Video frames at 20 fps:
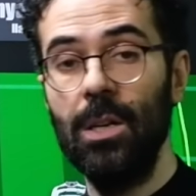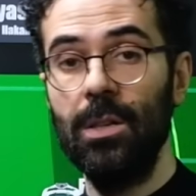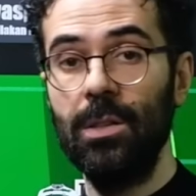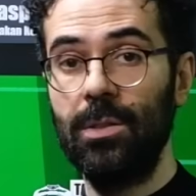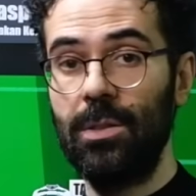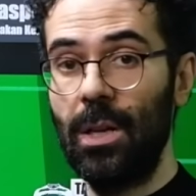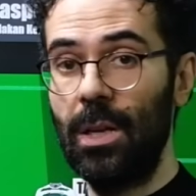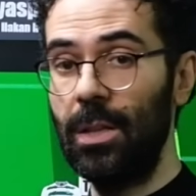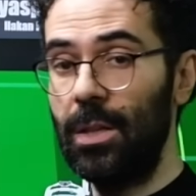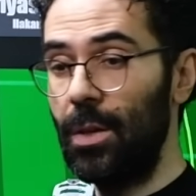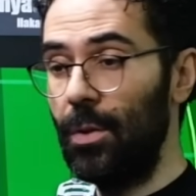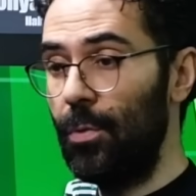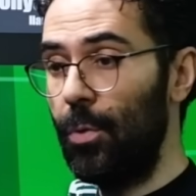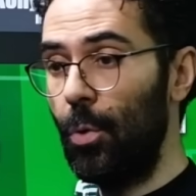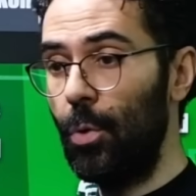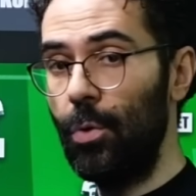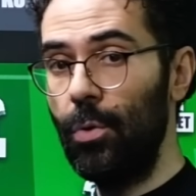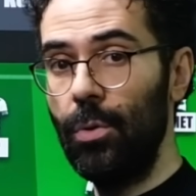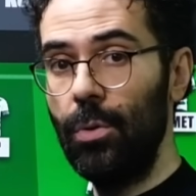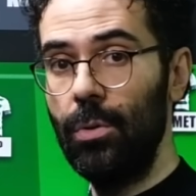
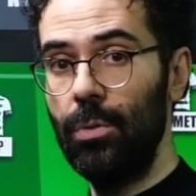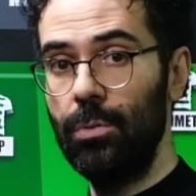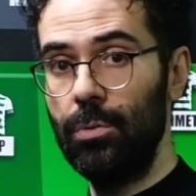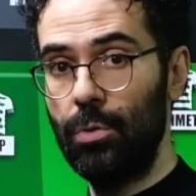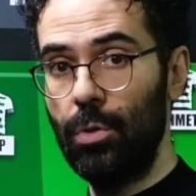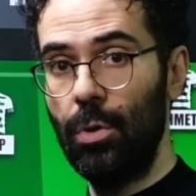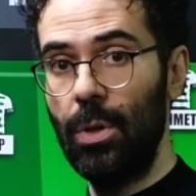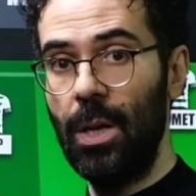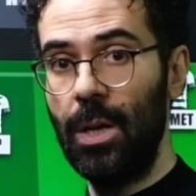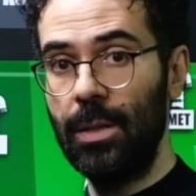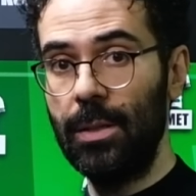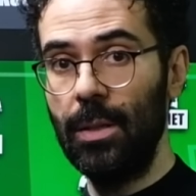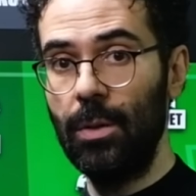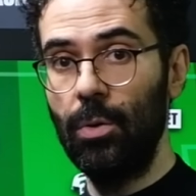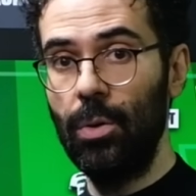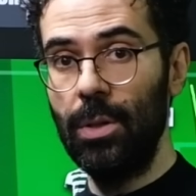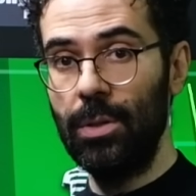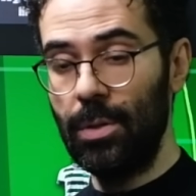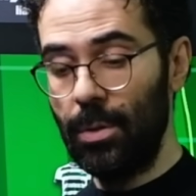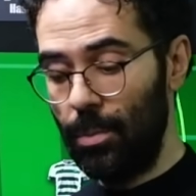Santrafor'u sol ayakla
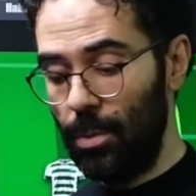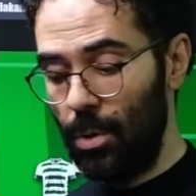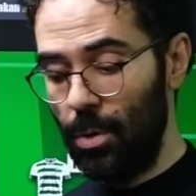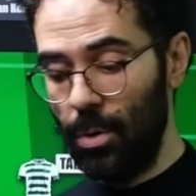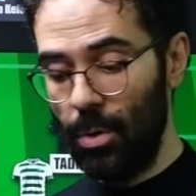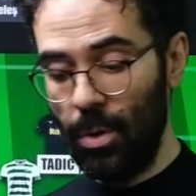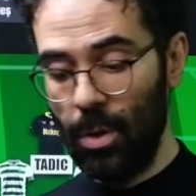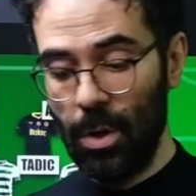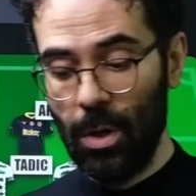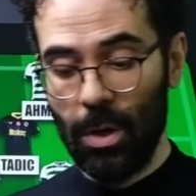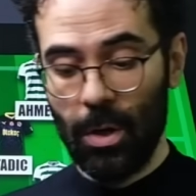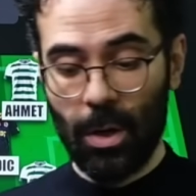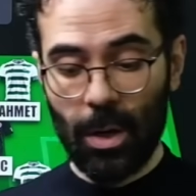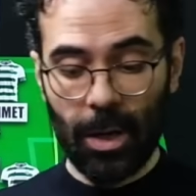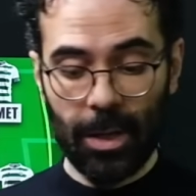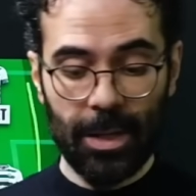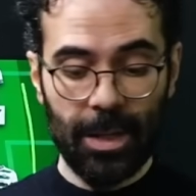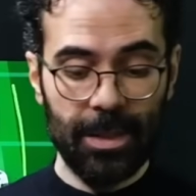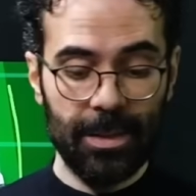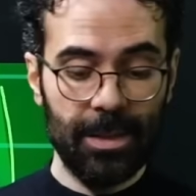gol atabiliyor.
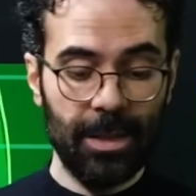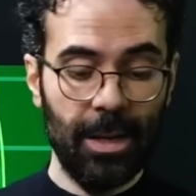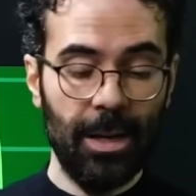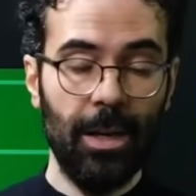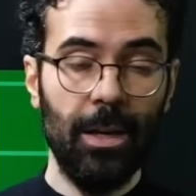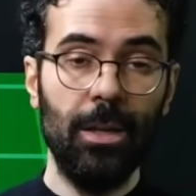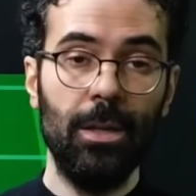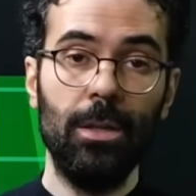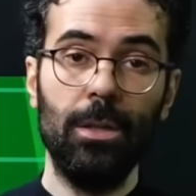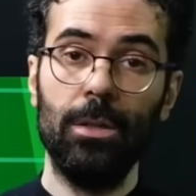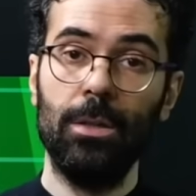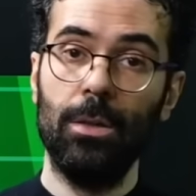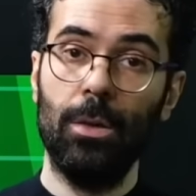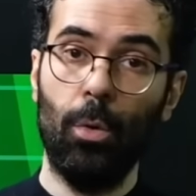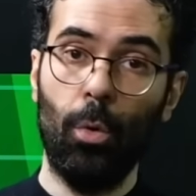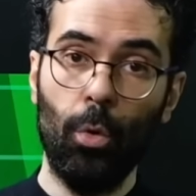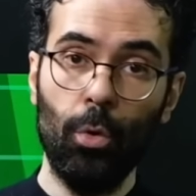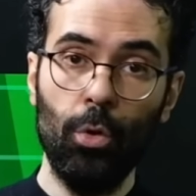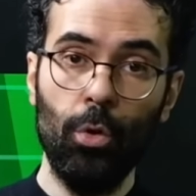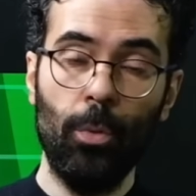Hakeza
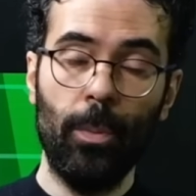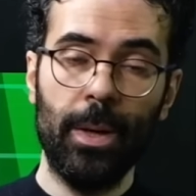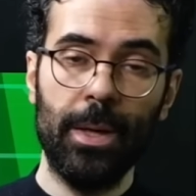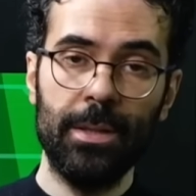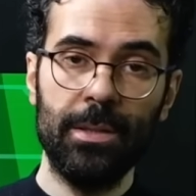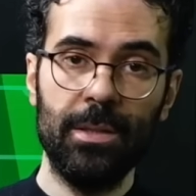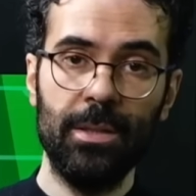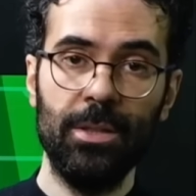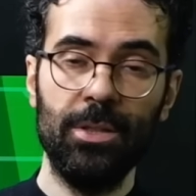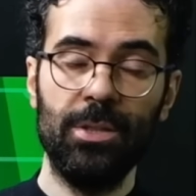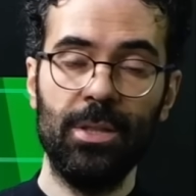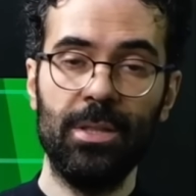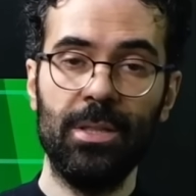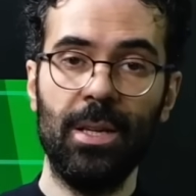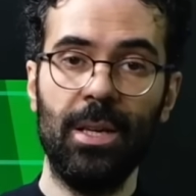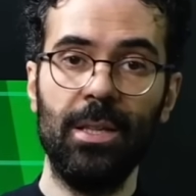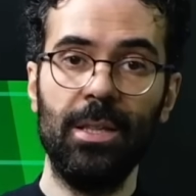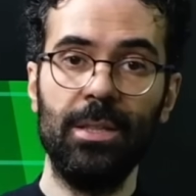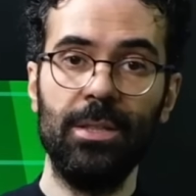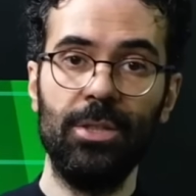10 numarası
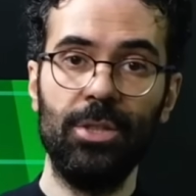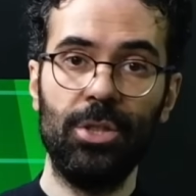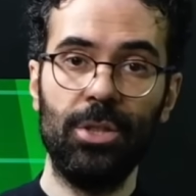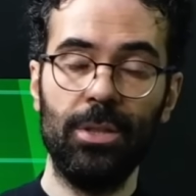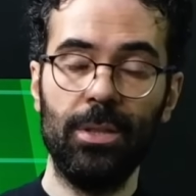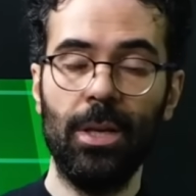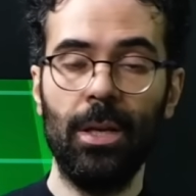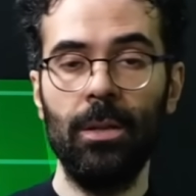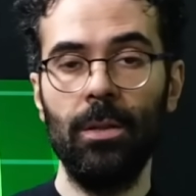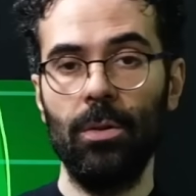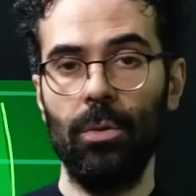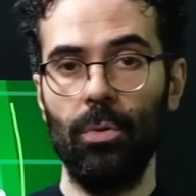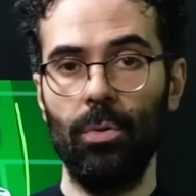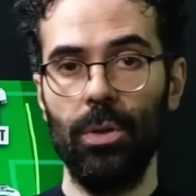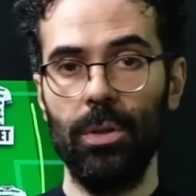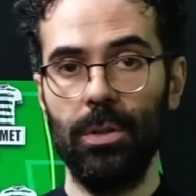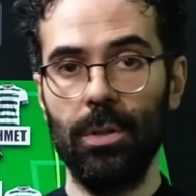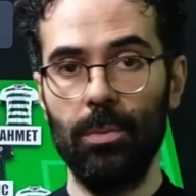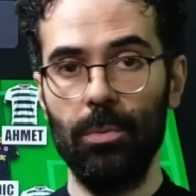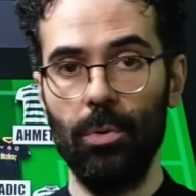ceza alanı dışından gol
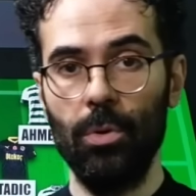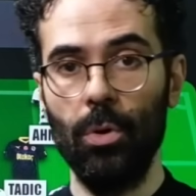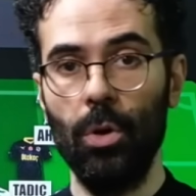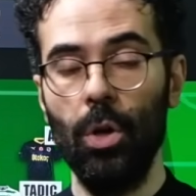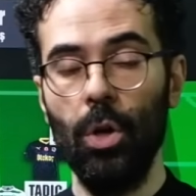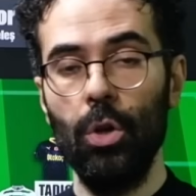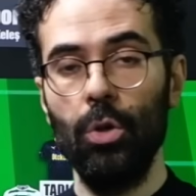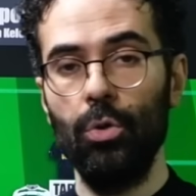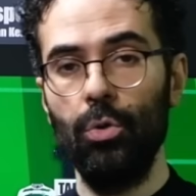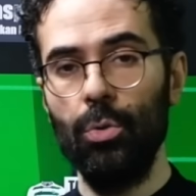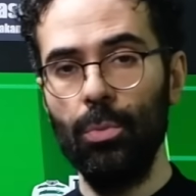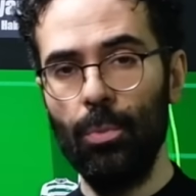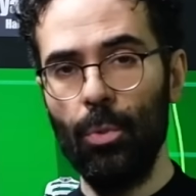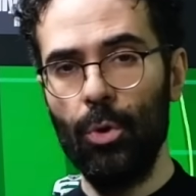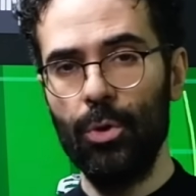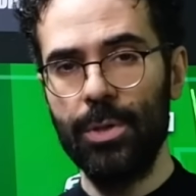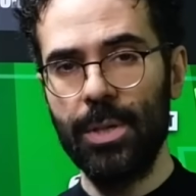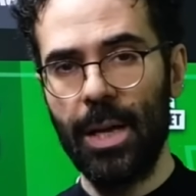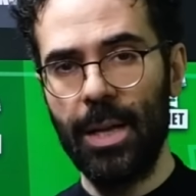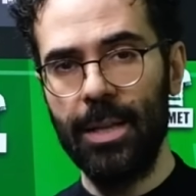atabiliyor. Tüm bu
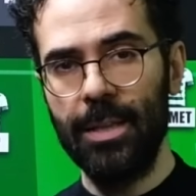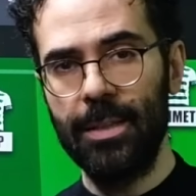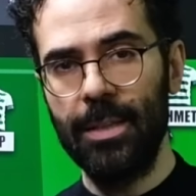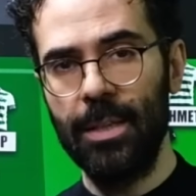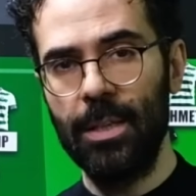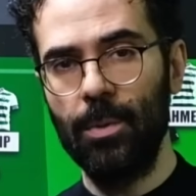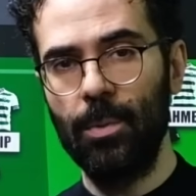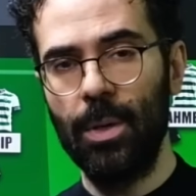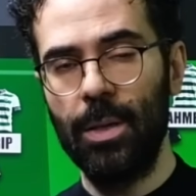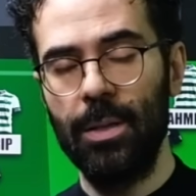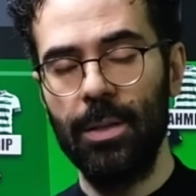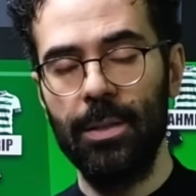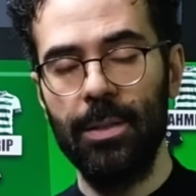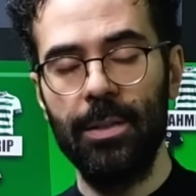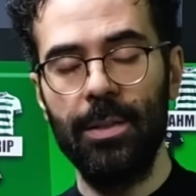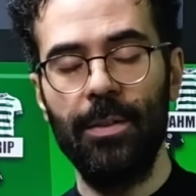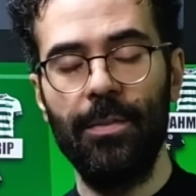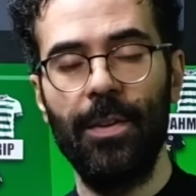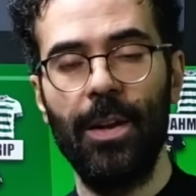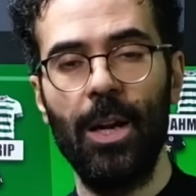özelliklerine
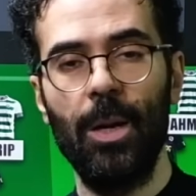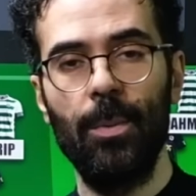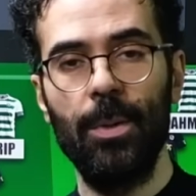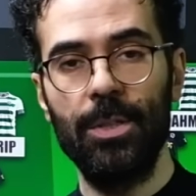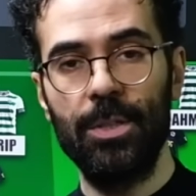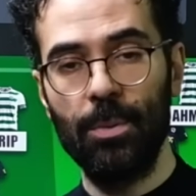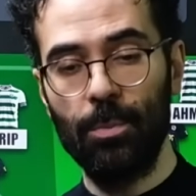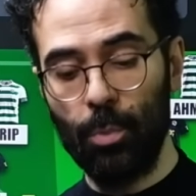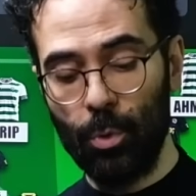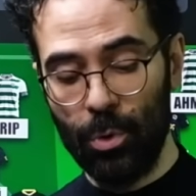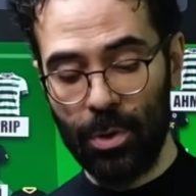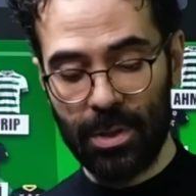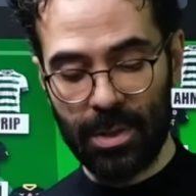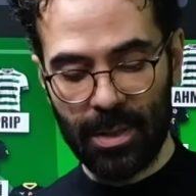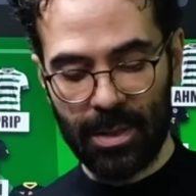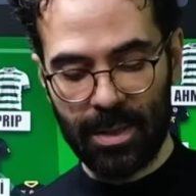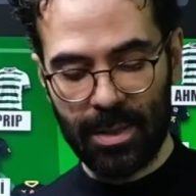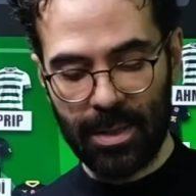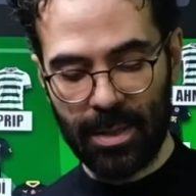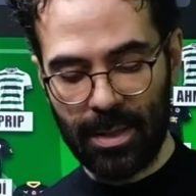bakıldığında Fenerbahçe bu
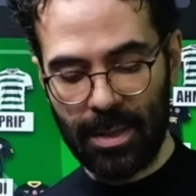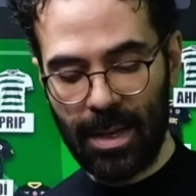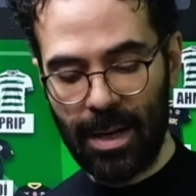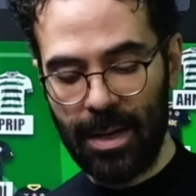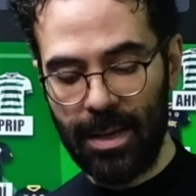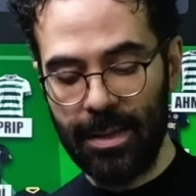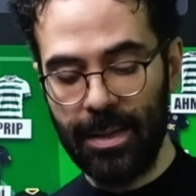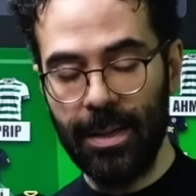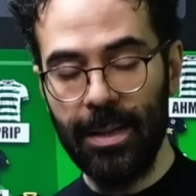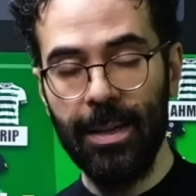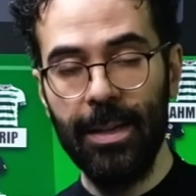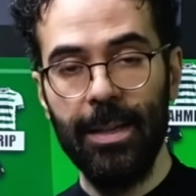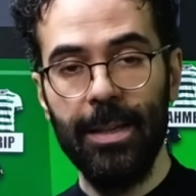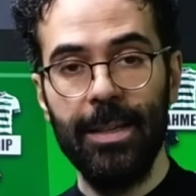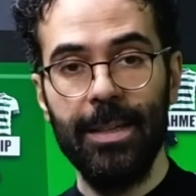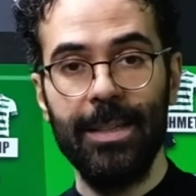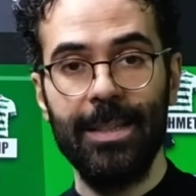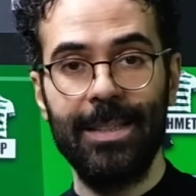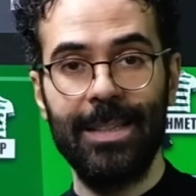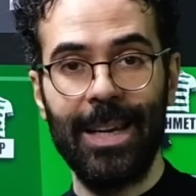istatistiklerle de
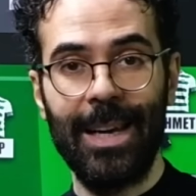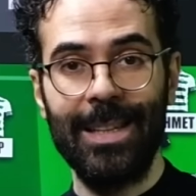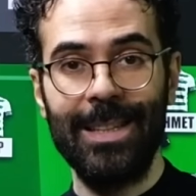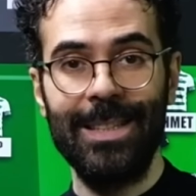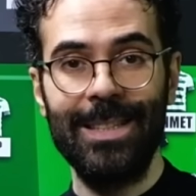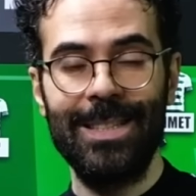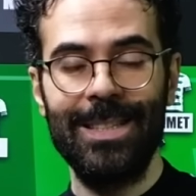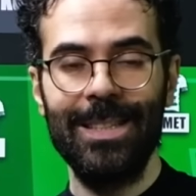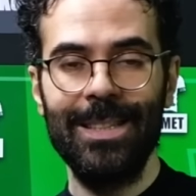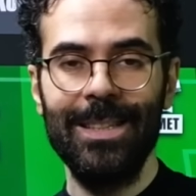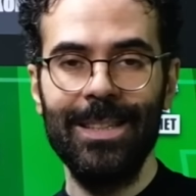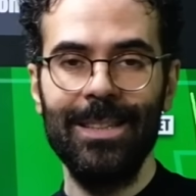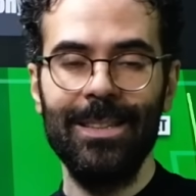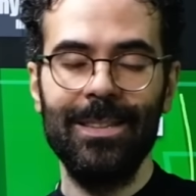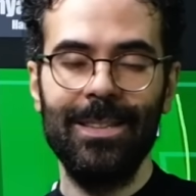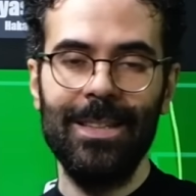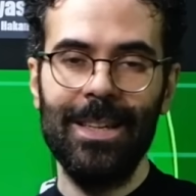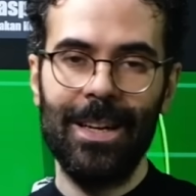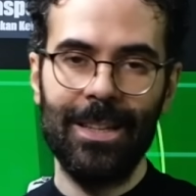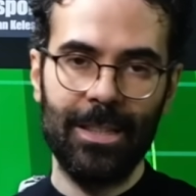
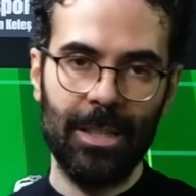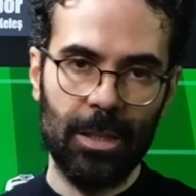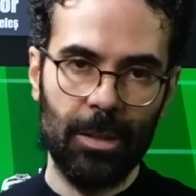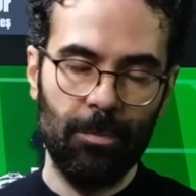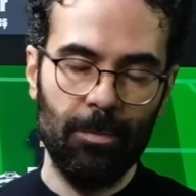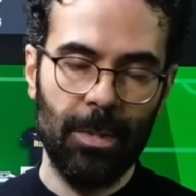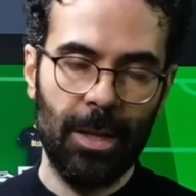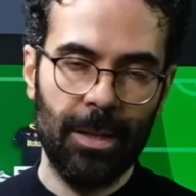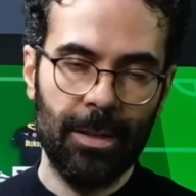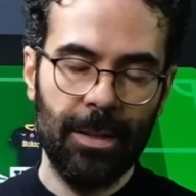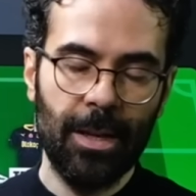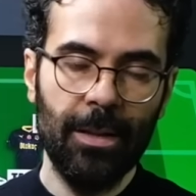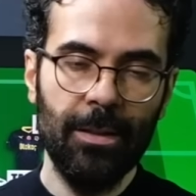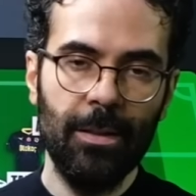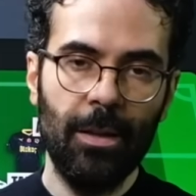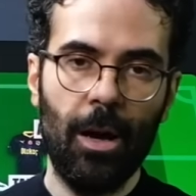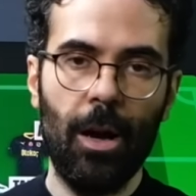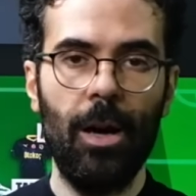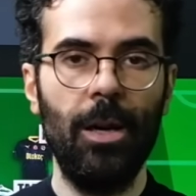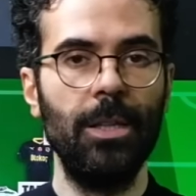kendisini diğer
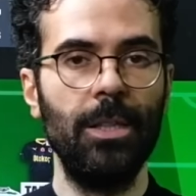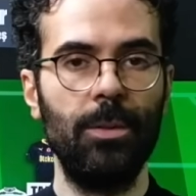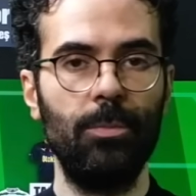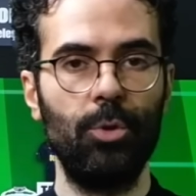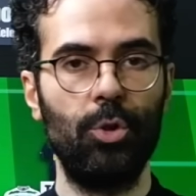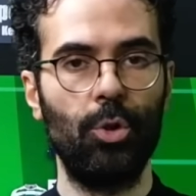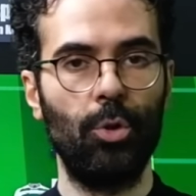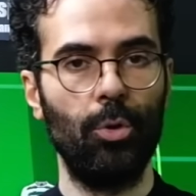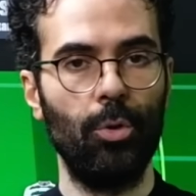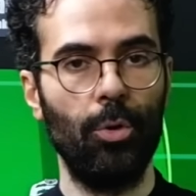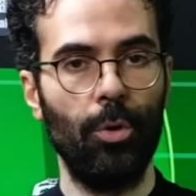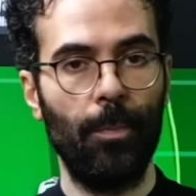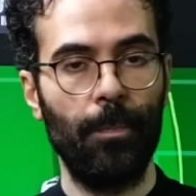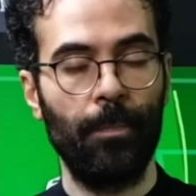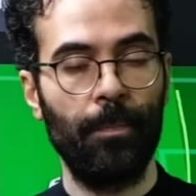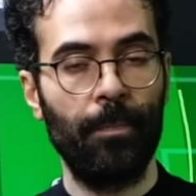takımlardan ayırmış oluyor.